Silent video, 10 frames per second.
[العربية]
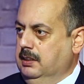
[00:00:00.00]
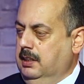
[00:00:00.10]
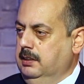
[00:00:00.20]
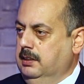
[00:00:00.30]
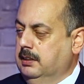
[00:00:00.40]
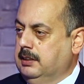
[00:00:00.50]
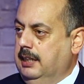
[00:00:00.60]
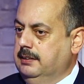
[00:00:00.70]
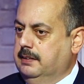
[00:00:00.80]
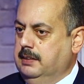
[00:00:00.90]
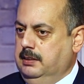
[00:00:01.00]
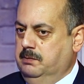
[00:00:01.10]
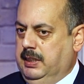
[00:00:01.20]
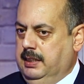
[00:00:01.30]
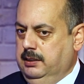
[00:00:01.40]
يعني نتحدث يعني
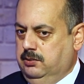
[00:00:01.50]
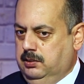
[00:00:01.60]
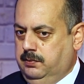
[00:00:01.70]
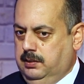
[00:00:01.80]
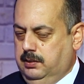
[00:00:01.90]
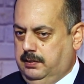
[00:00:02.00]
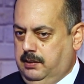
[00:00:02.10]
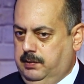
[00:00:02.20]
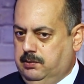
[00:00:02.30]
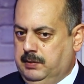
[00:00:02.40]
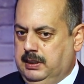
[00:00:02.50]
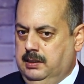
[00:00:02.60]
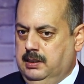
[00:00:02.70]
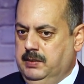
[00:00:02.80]
البارحه انا كنت في ضيف في شبكه الاعلام